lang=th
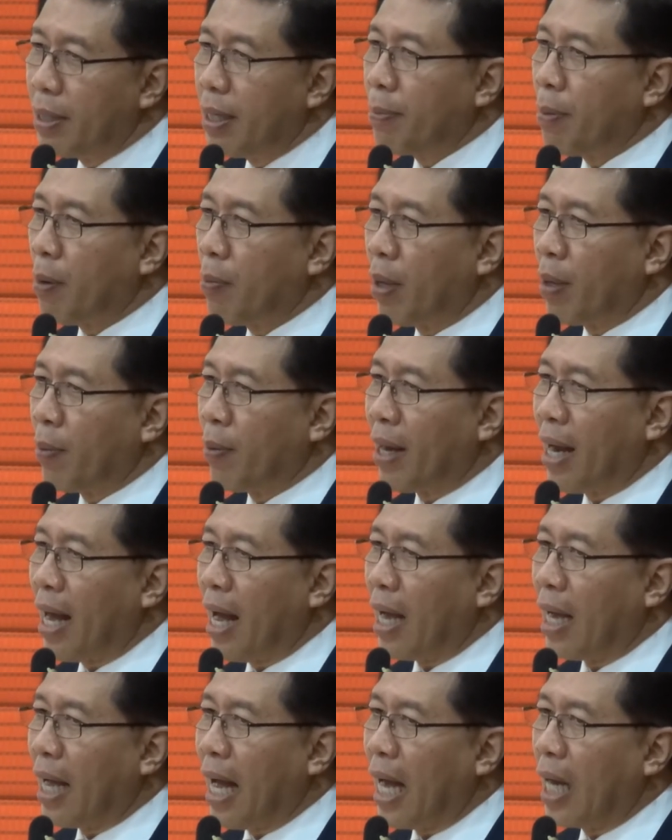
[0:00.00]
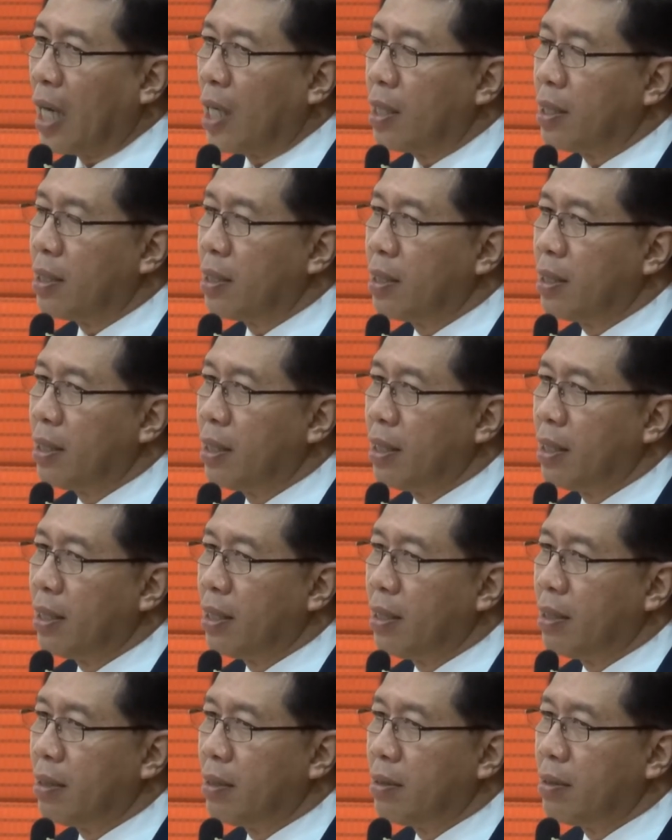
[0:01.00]
เพื่อประวิงเวลาการ
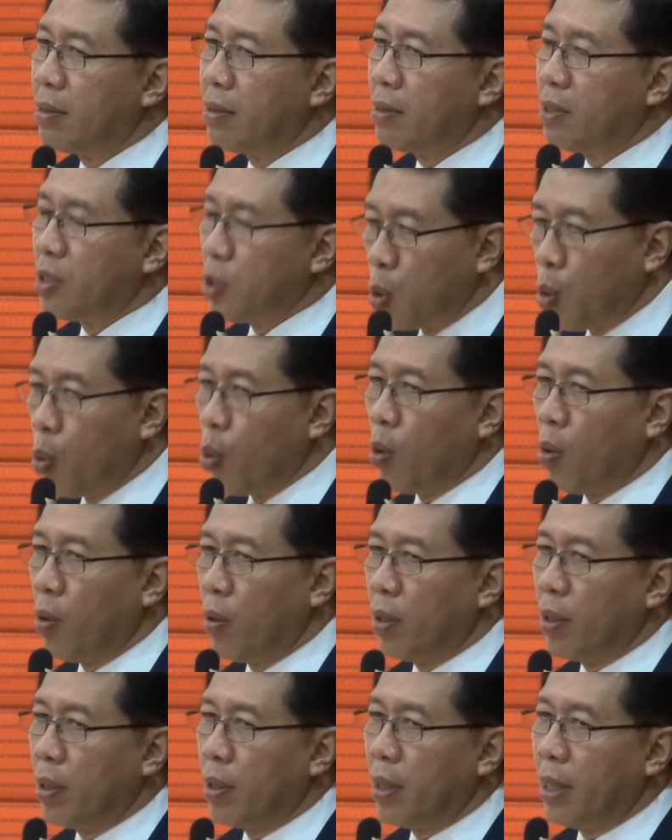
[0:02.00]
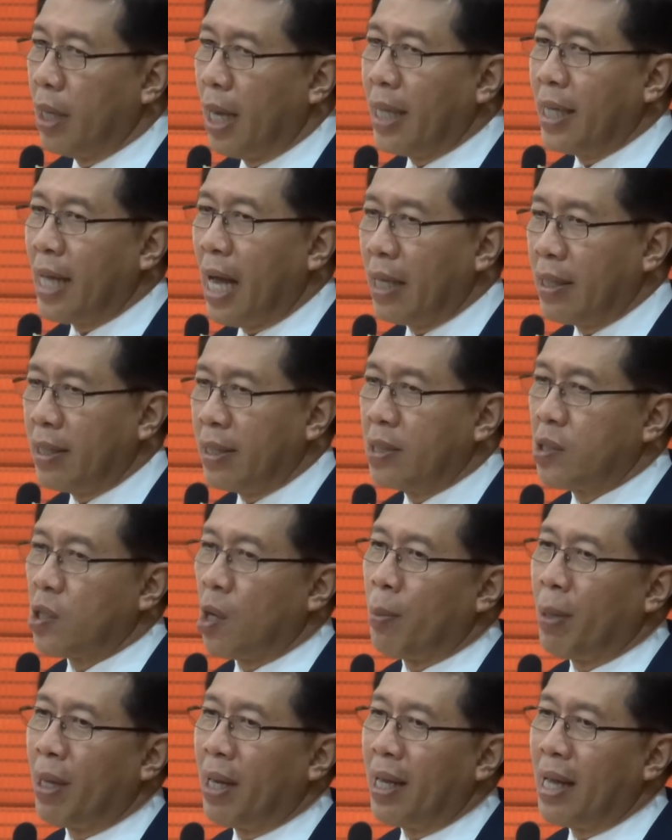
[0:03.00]
อยู่ให้ยั่งยืน
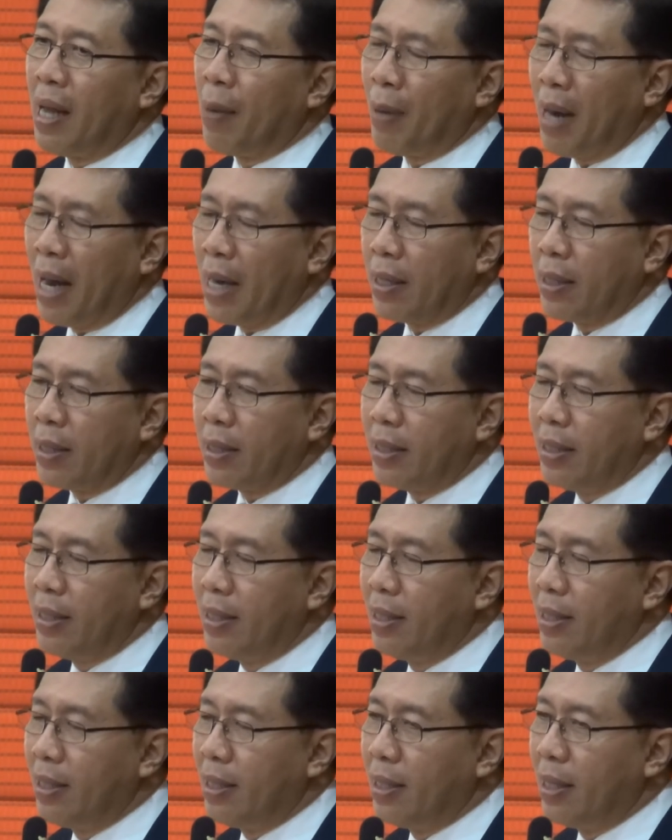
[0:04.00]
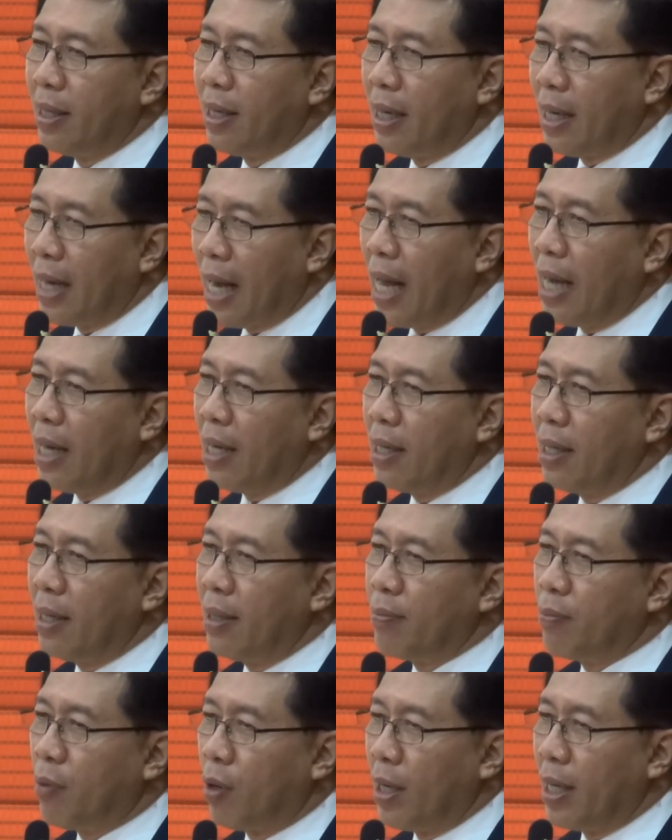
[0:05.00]
ต่อไประยะเวลาหนึ่งและ
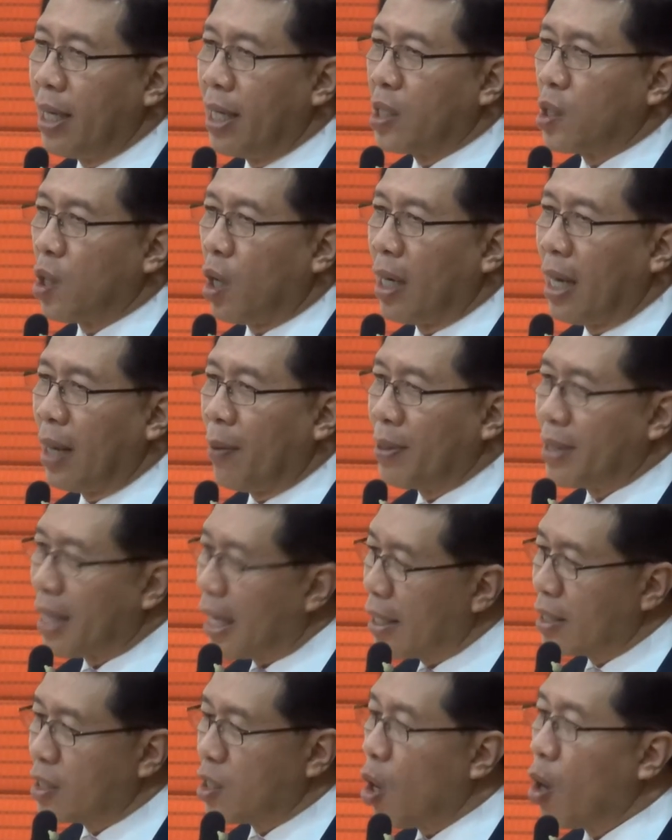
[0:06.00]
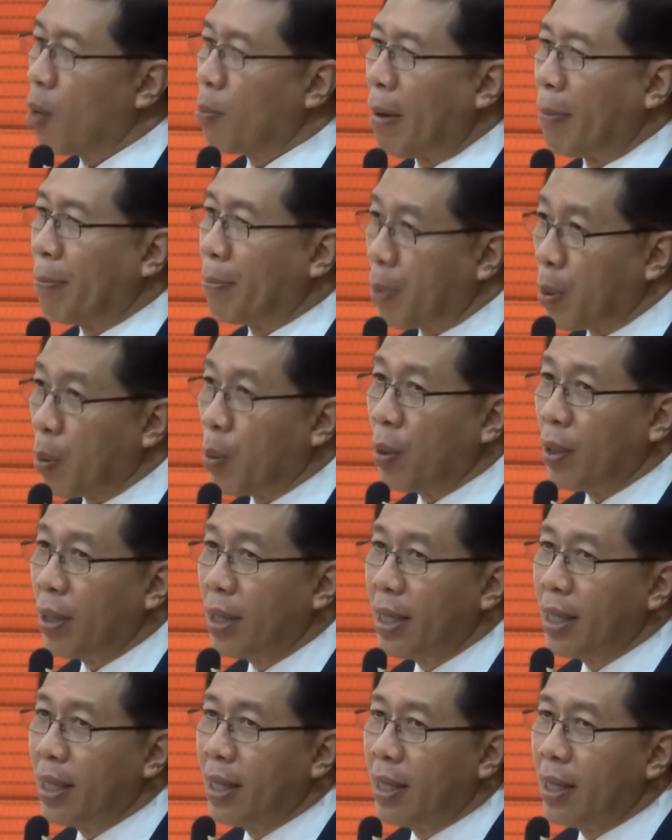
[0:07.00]
บทเรียนสอนแล้วว่าท่านต้องปรับปรุง
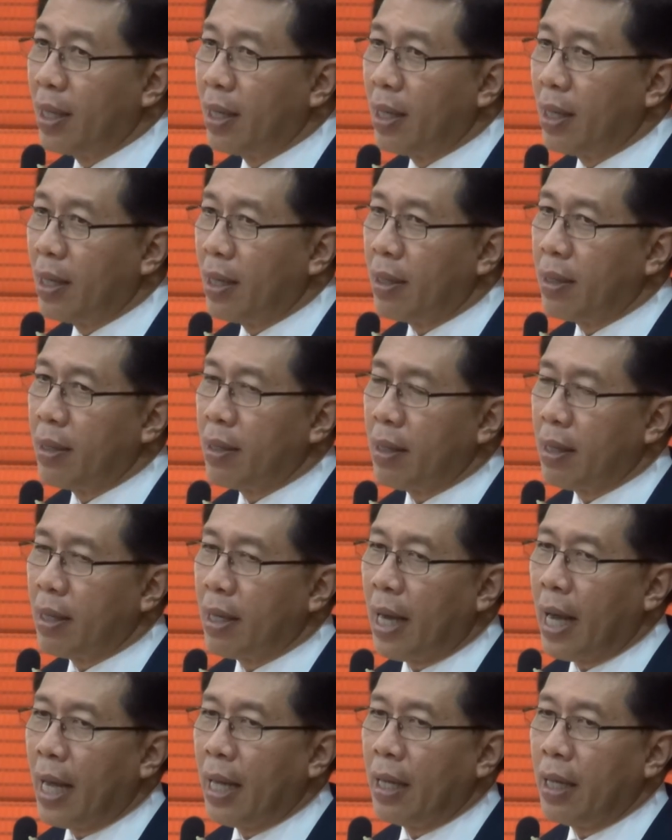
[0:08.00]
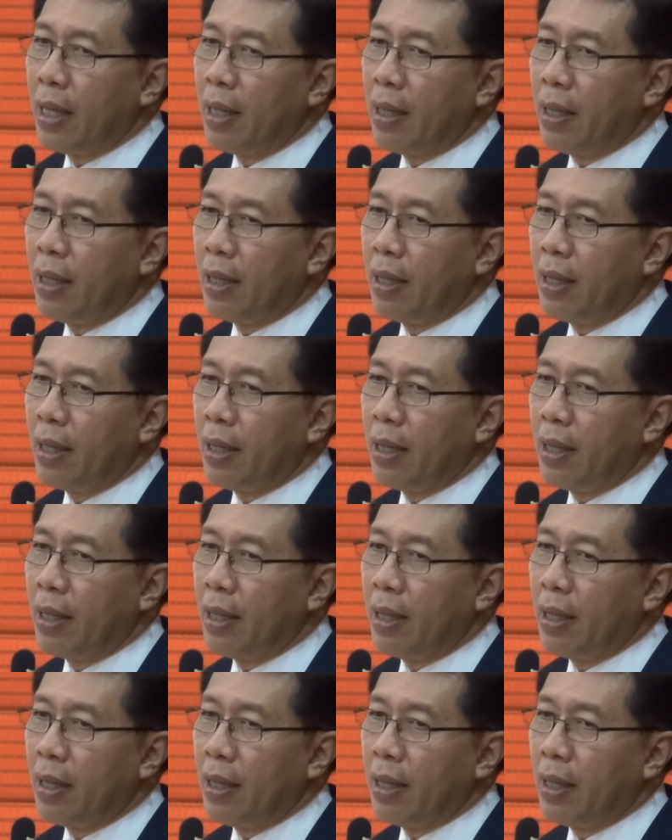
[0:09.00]
ให้